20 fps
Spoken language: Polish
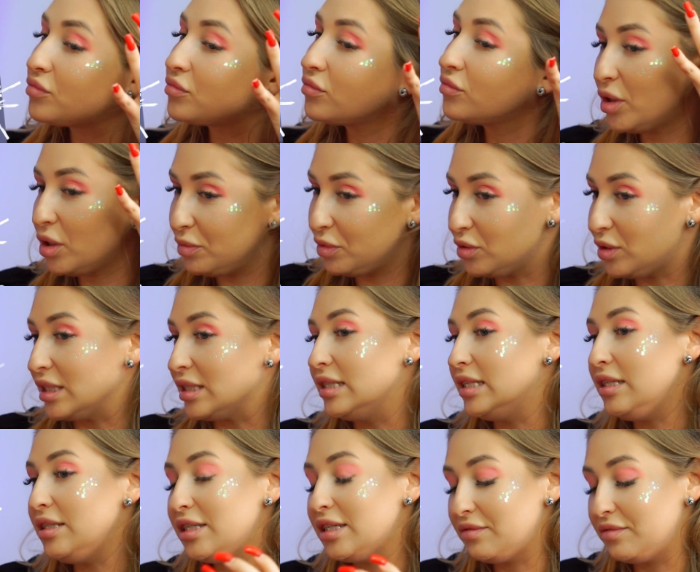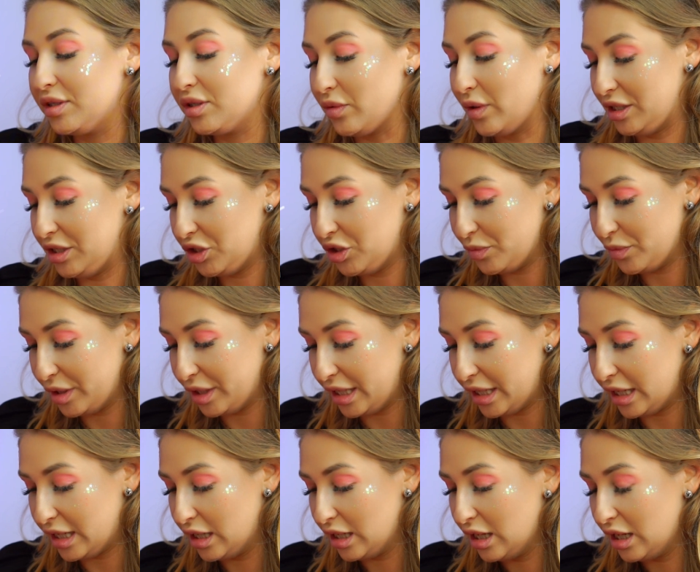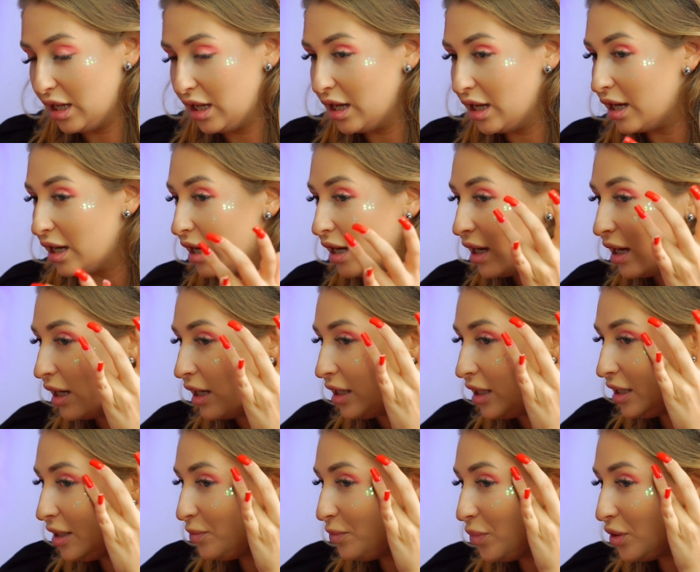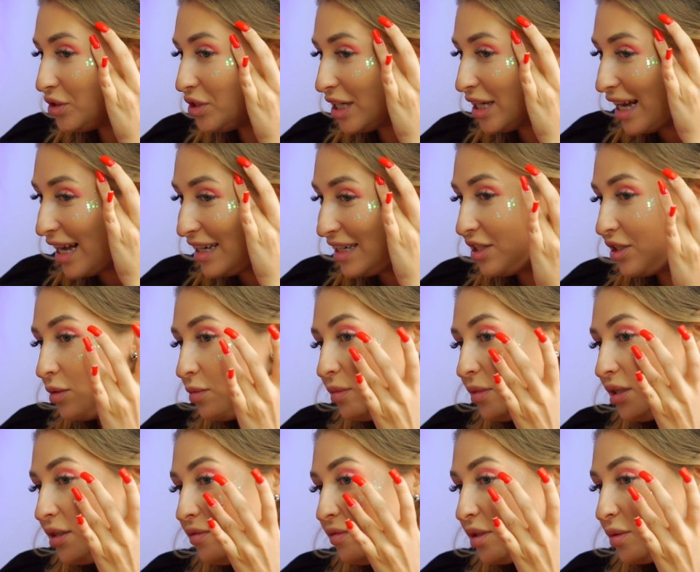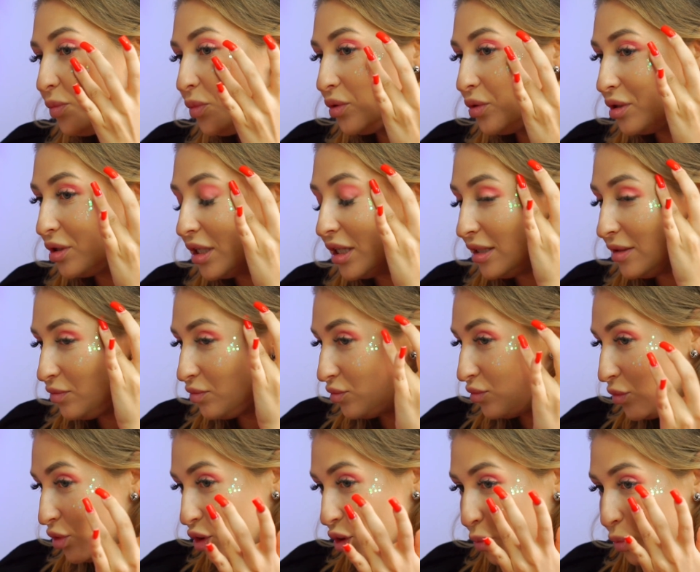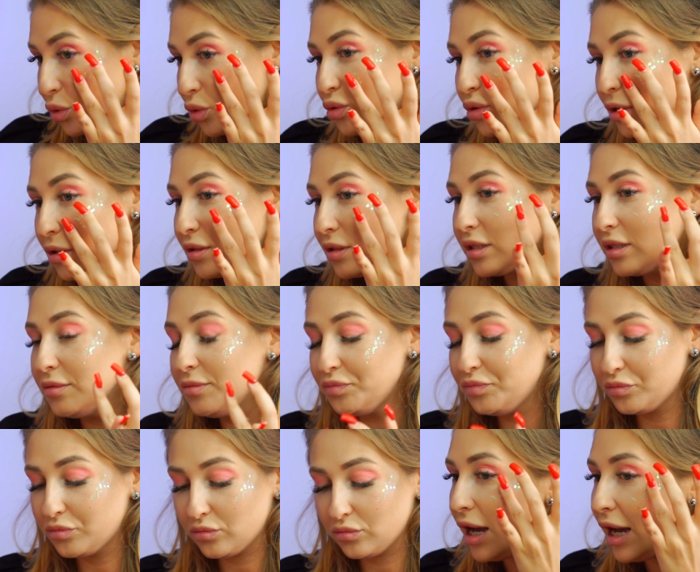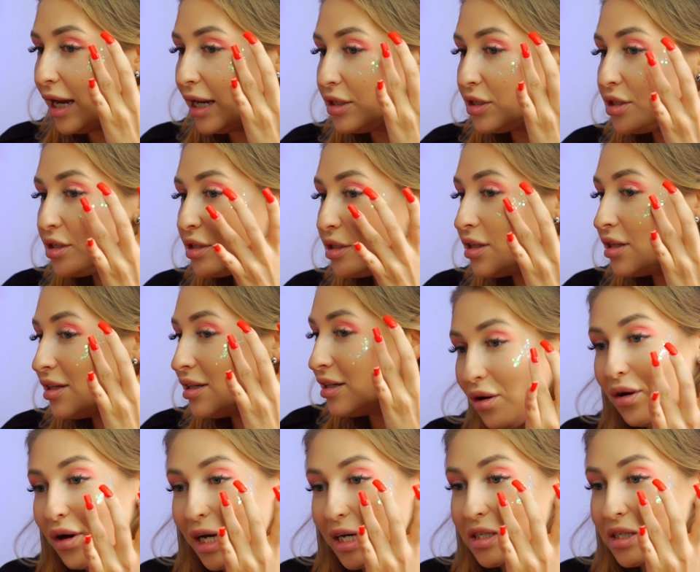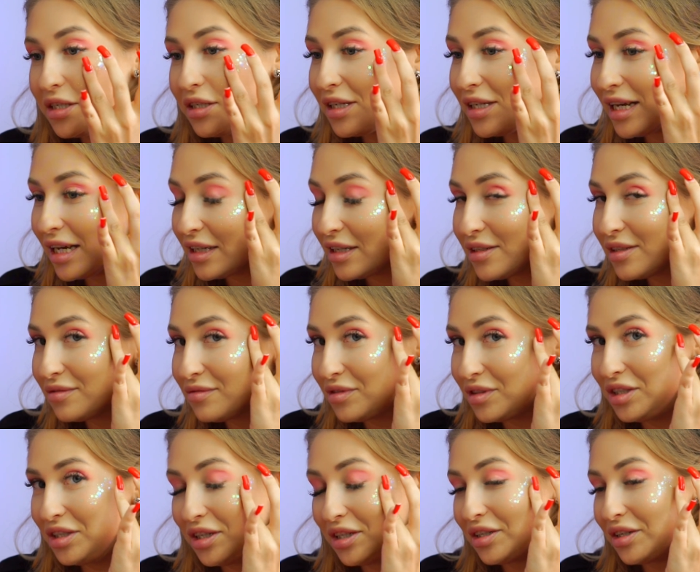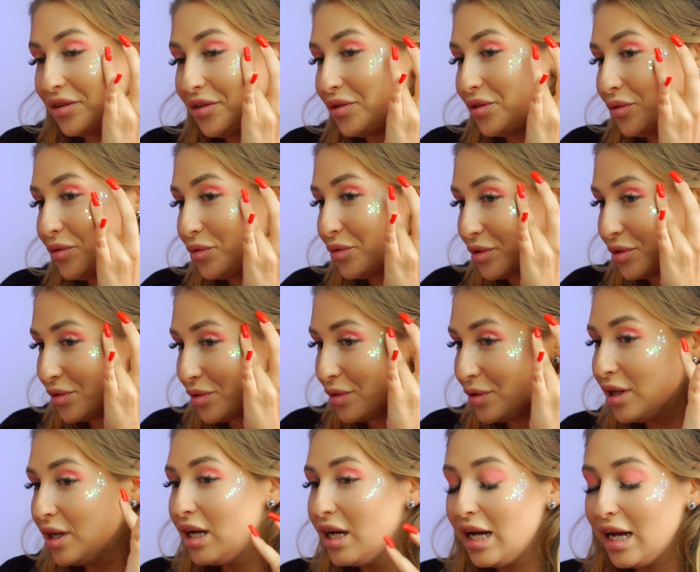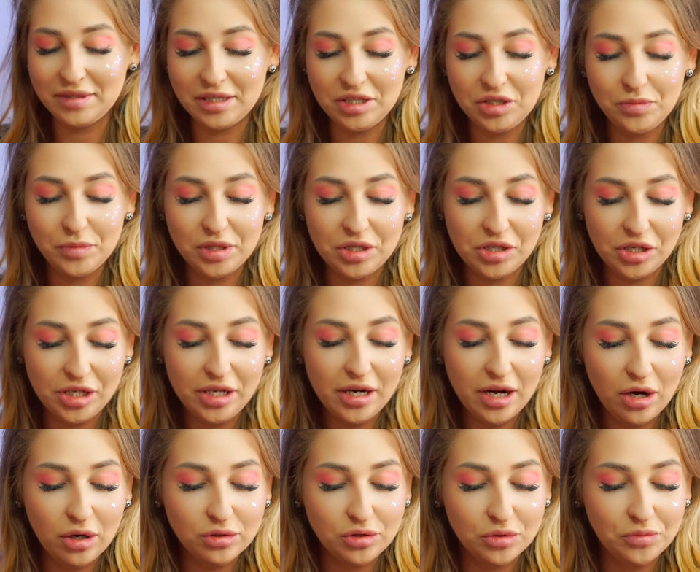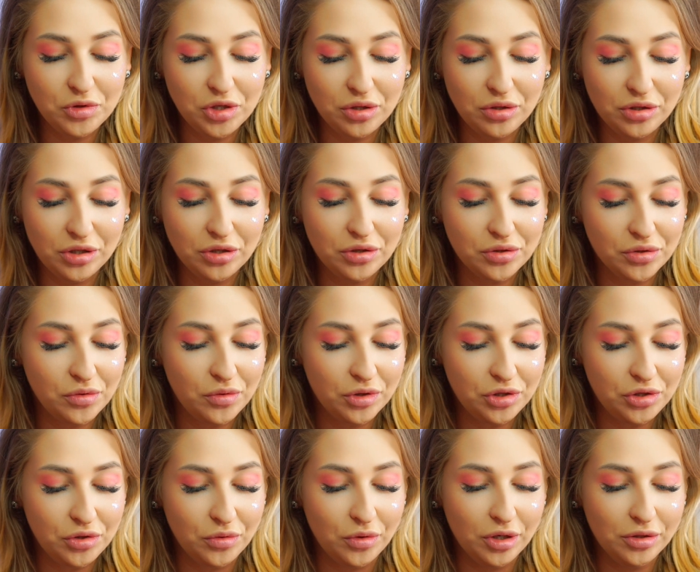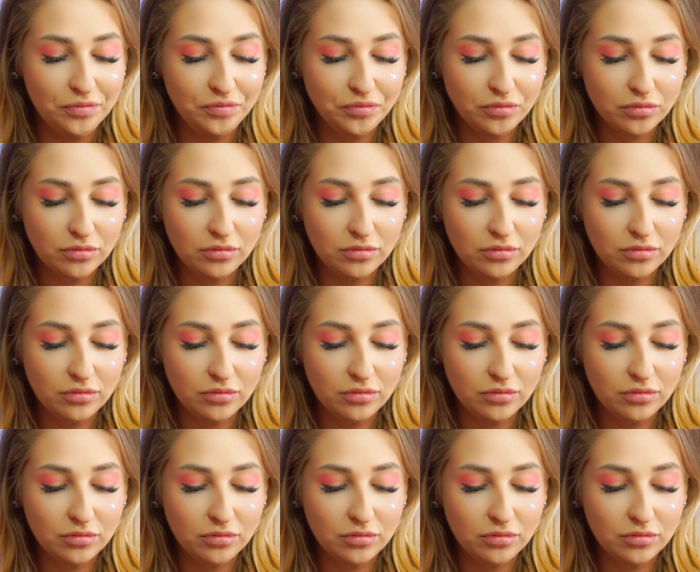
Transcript: Obrobił te zdjęcia, wysłaliśmy je e, i poczekaliśmy wspólnie do północy, aż e, okaże się, jakie są wyniki tego konkursu. Sprawdzaliśmy też, ile osób się do niego zgłosiło.